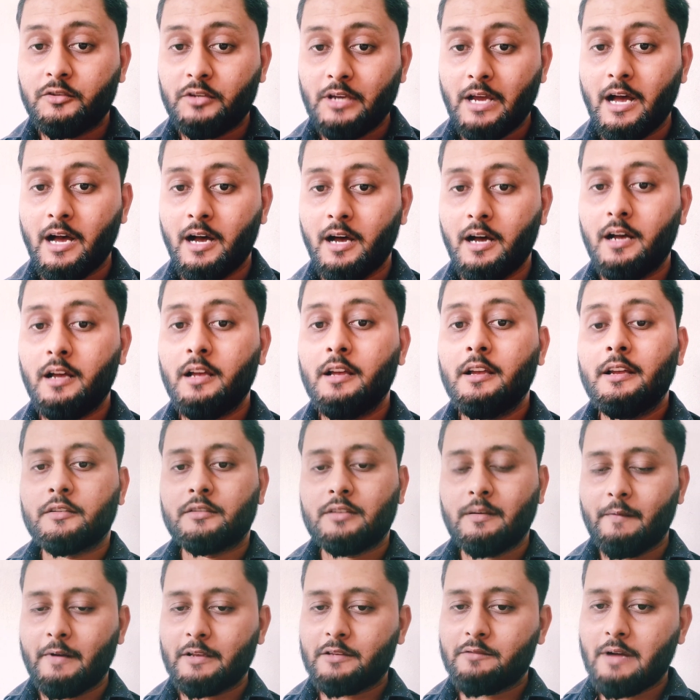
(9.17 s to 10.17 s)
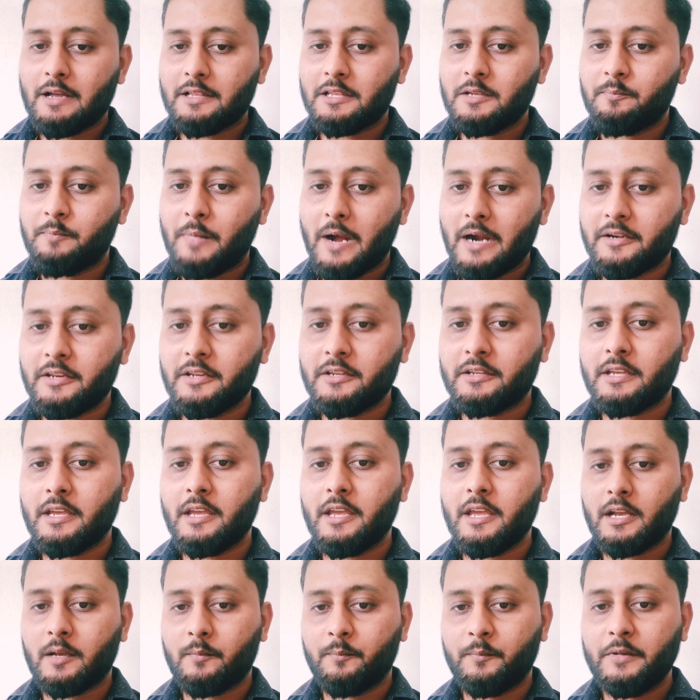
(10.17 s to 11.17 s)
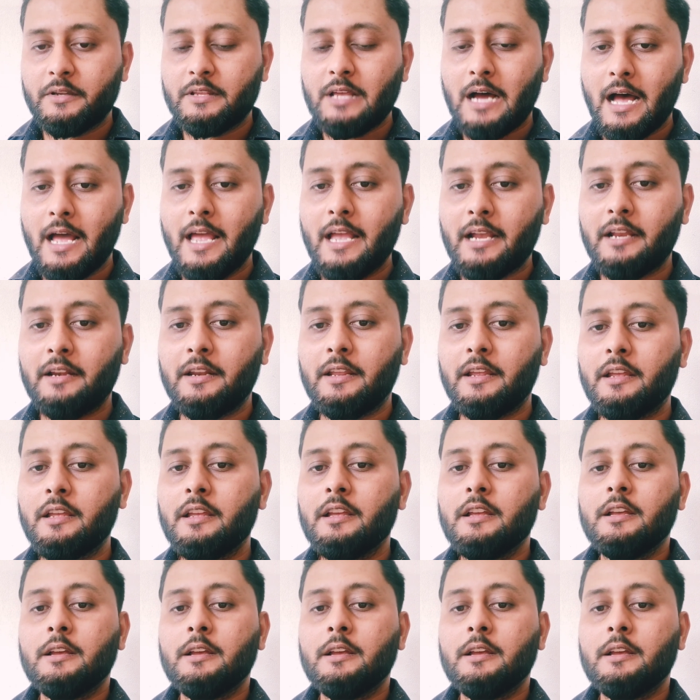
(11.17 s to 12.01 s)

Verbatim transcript: जहाँ समाजवादी पार्टी के एक विधायक ने